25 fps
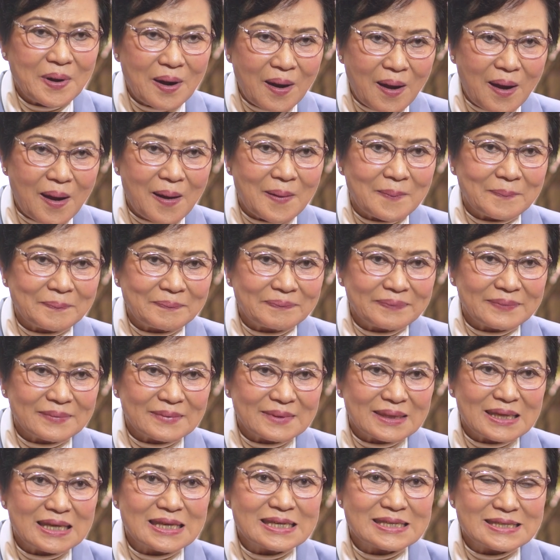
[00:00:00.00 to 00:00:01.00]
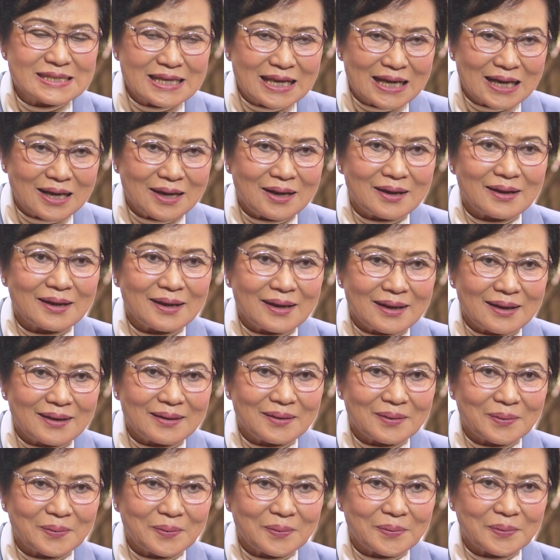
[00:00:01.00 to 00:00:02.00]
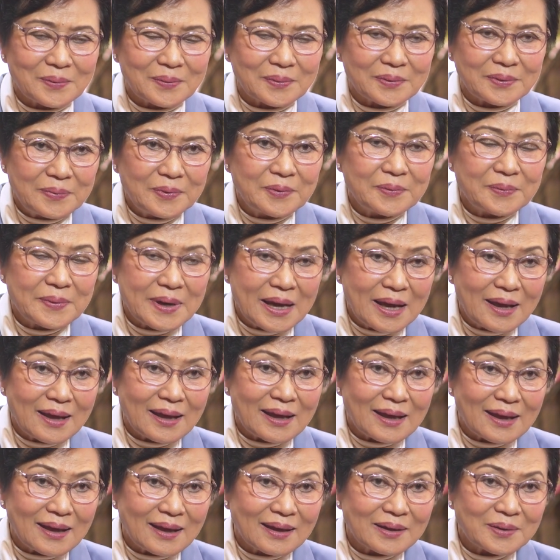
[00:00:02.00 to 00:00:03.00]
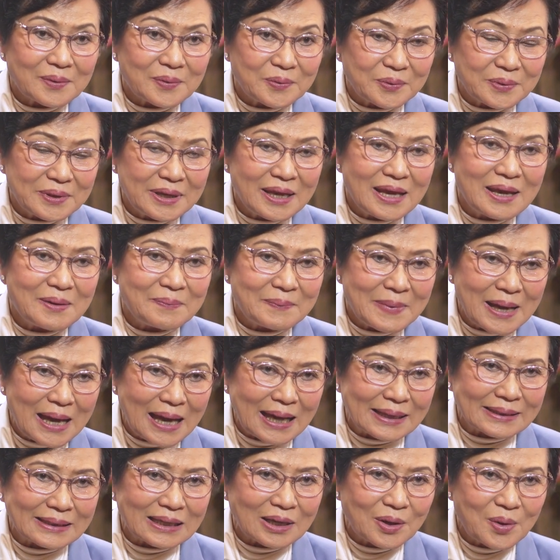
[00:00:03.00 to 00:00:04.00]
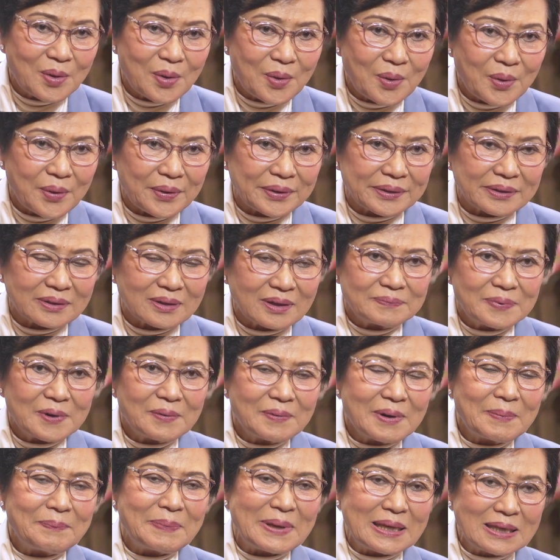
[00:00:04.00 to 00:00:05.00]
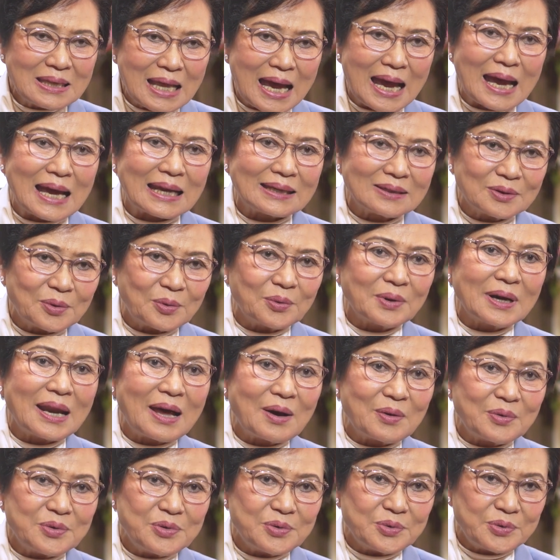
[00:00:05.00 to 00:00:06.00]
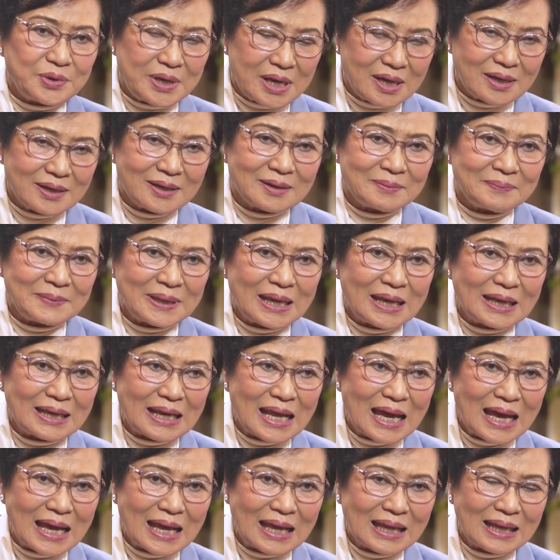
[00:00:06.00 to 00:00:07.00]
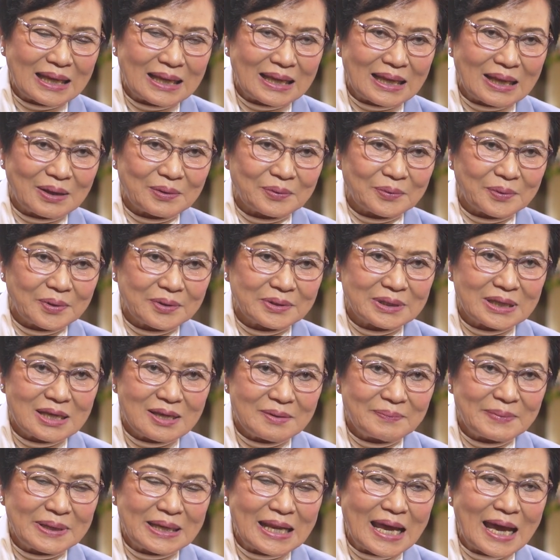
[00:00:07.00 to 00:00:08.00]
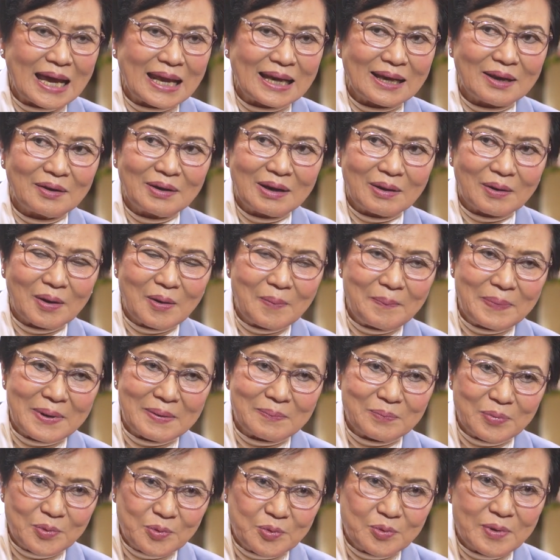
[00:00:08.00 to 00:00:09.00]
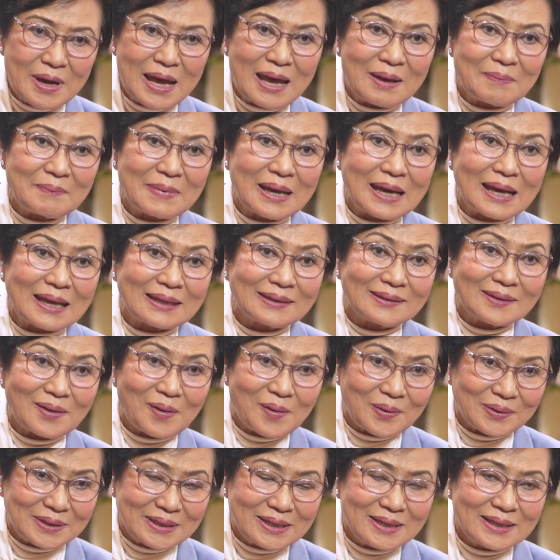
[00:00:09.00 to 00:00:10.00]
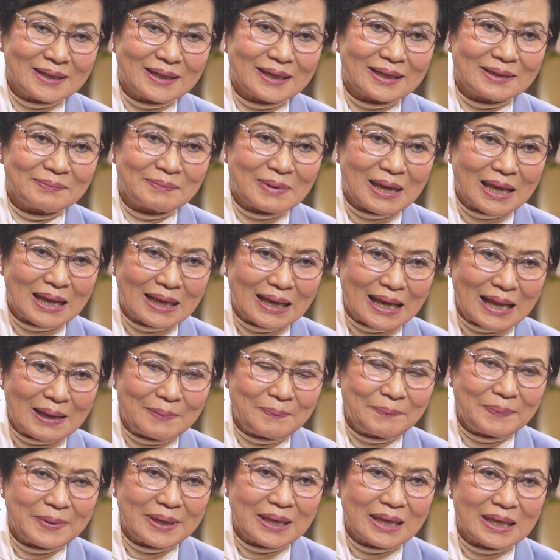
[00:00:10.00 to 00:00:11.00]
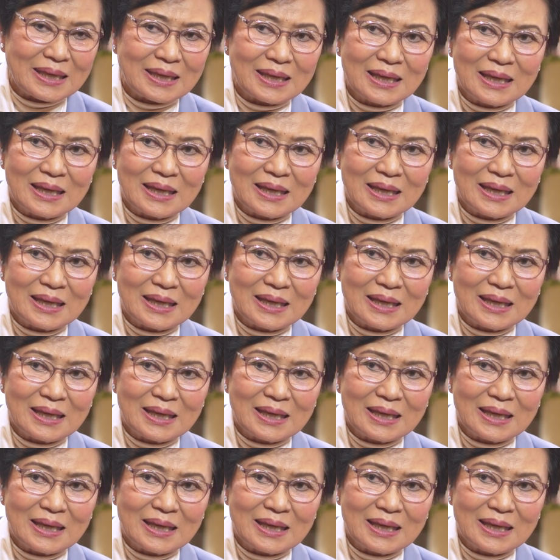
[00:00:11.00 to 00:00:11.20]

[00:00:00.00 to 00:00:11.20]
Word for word: พร้อมที่จะลงผู้ว่ากรุงเทพมหานครเพราะว่าเป็นฐานของเราอยู่เดิมเนี่ยนะคะเราก็ทิ้งไม่ได้แล้วเราก็เป็นผู้ว่ามาต่อเนื่องกันมาหลายปี